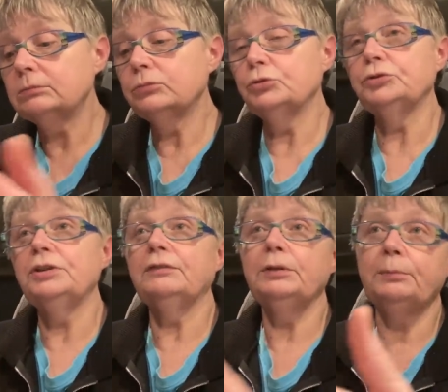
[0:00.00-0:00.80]
que je
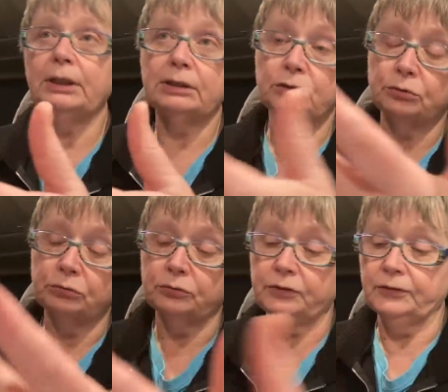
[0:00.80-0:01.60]
n'avais pas quand
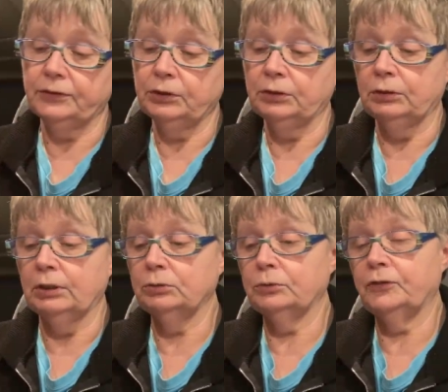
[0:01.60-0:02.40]
c'était
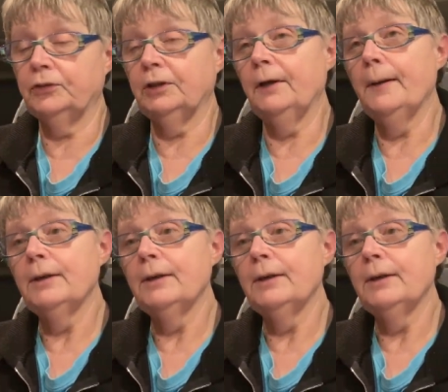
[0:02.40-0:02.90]
en loisir